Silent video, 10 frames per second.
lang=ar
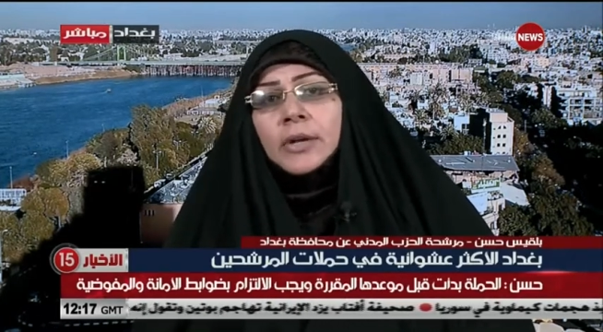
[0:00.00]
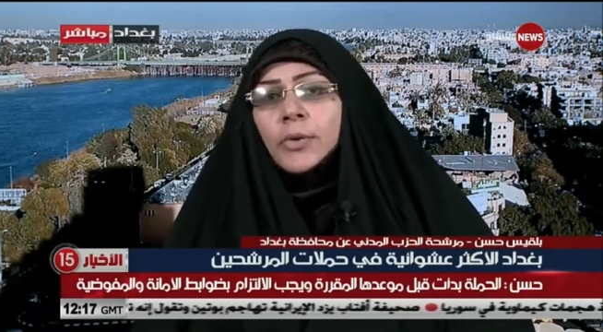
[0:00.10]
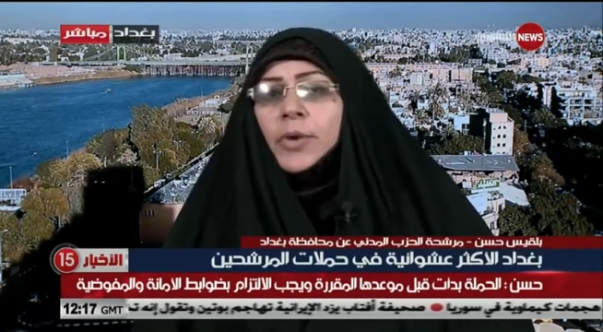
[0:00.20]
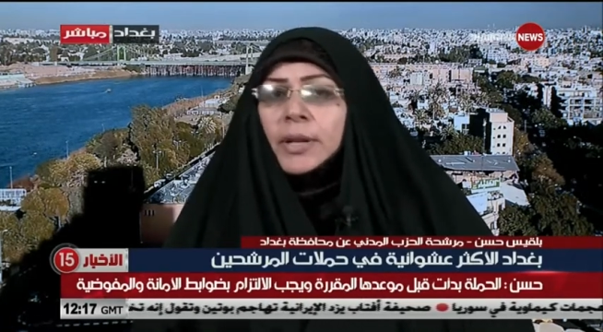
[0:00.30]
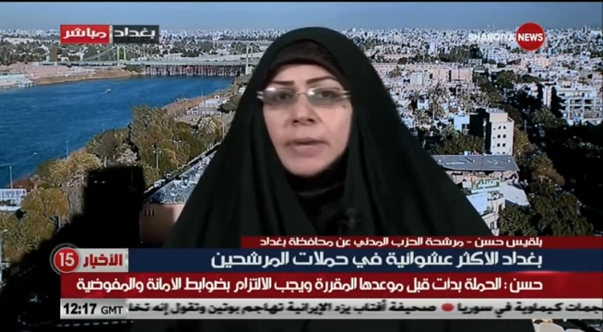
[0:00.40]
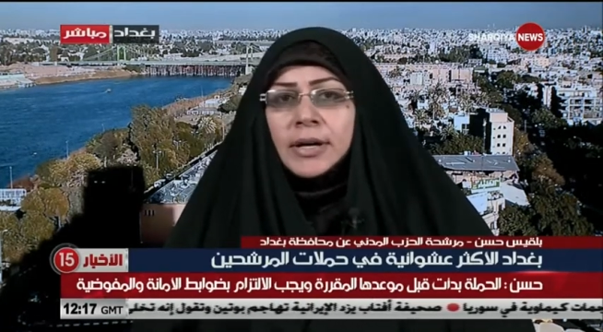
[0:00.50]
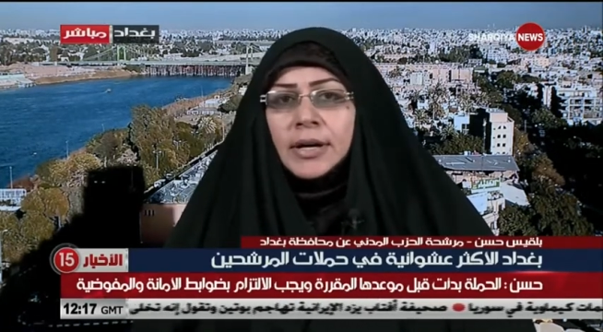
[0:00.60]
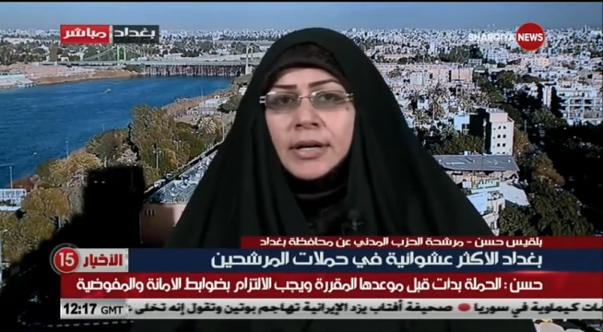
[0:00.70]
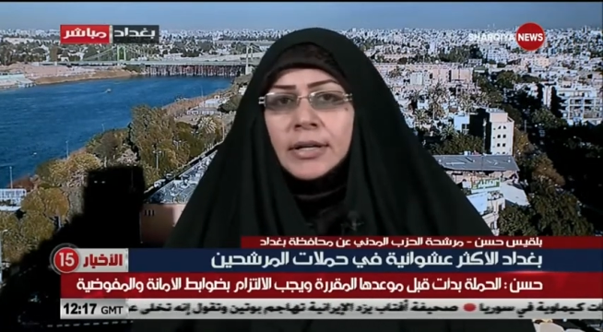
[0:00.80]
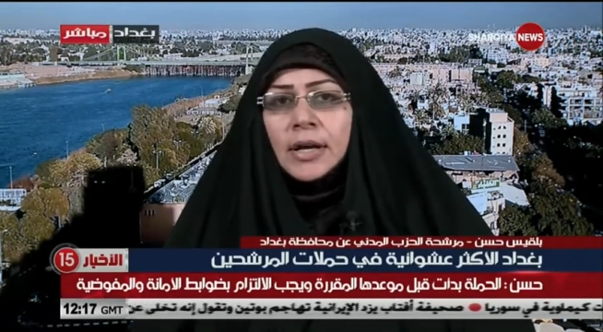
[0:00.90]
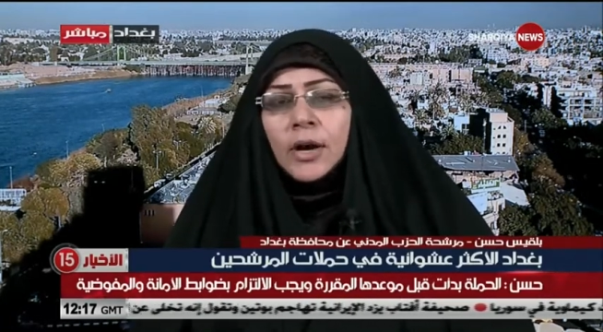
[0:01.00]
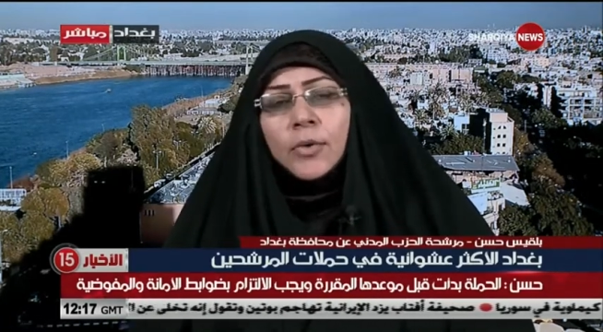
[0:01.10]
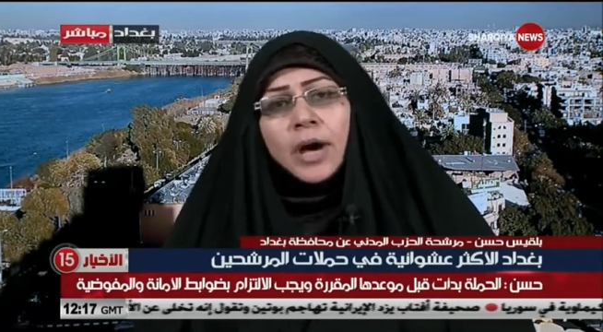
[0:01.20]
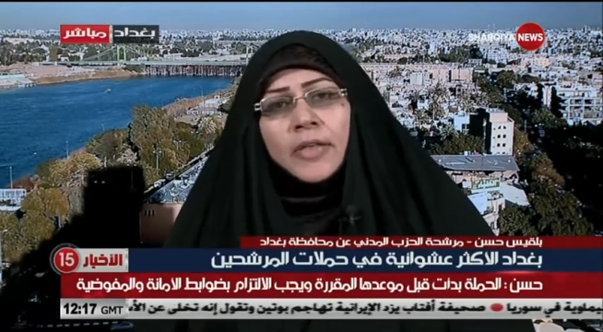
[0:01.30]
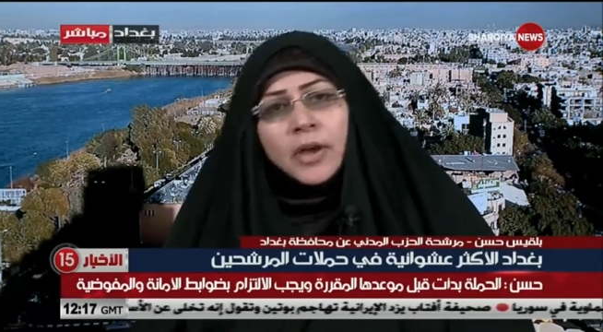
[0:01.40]
والمكان
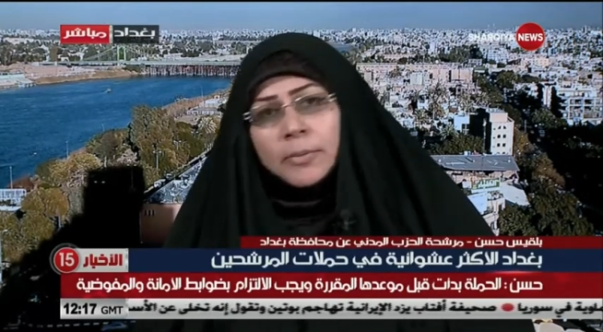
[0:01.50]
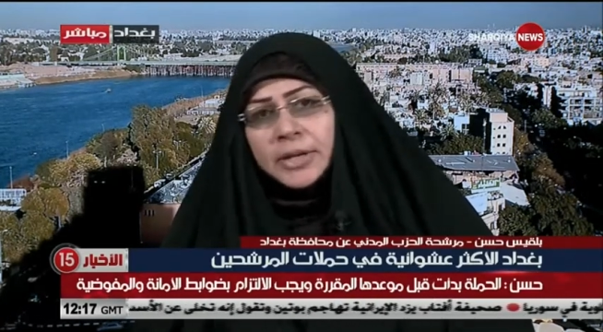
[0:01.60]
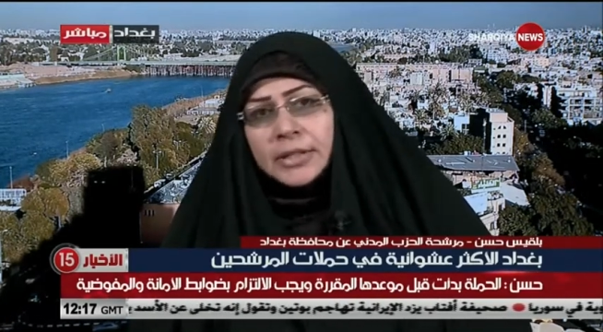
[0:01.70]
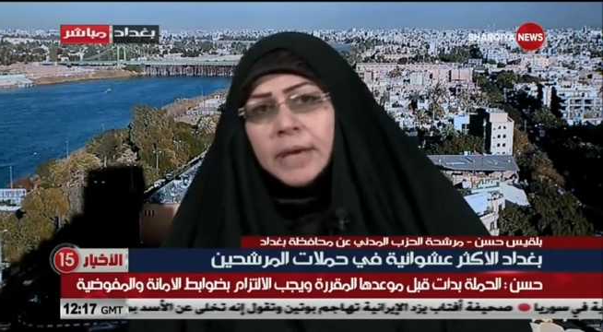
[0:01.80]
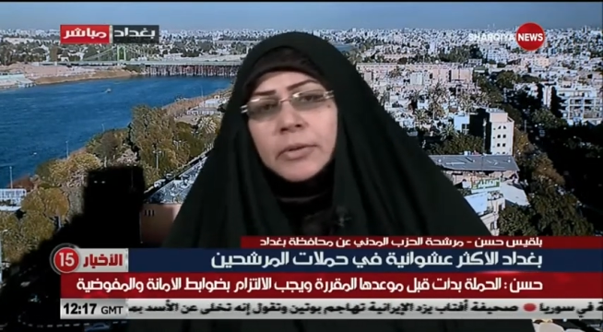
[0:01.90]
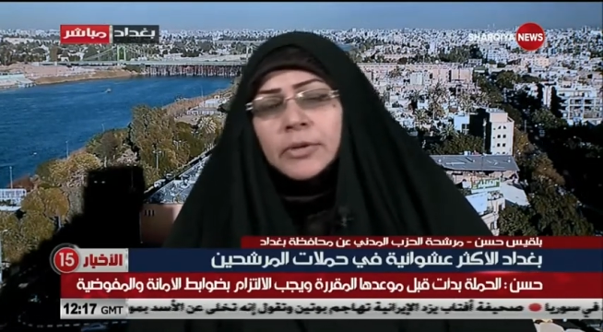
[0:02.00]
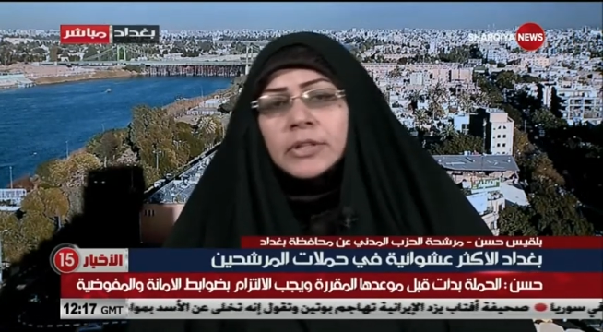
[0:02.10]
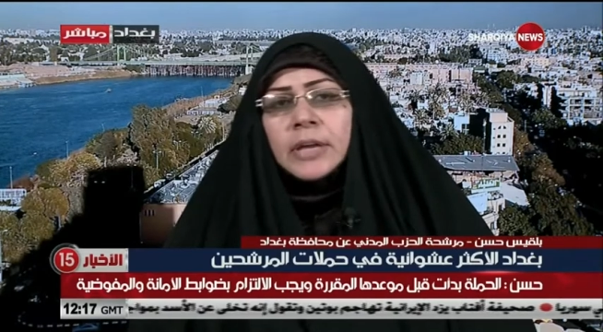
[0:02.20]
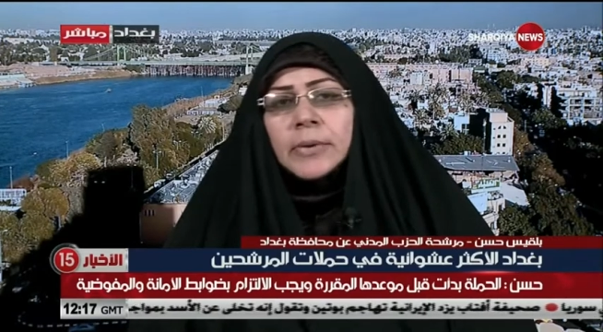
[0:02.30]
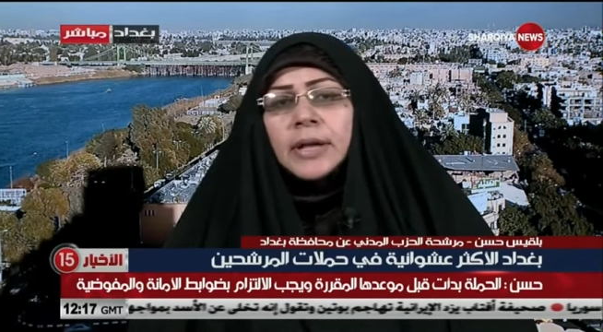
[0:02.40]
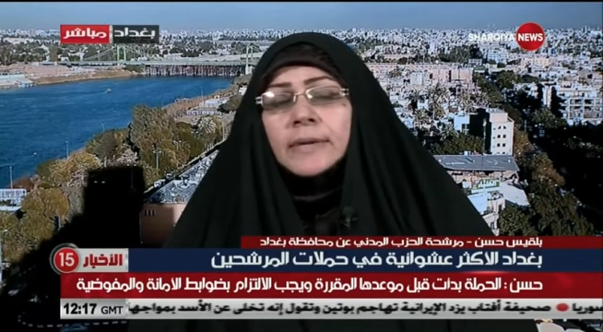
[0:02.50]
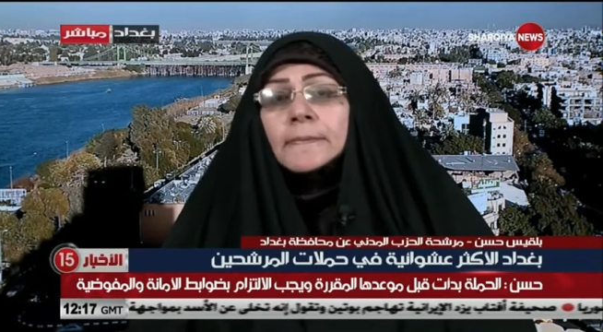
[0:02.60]
وهذا هم يتحملون طبعا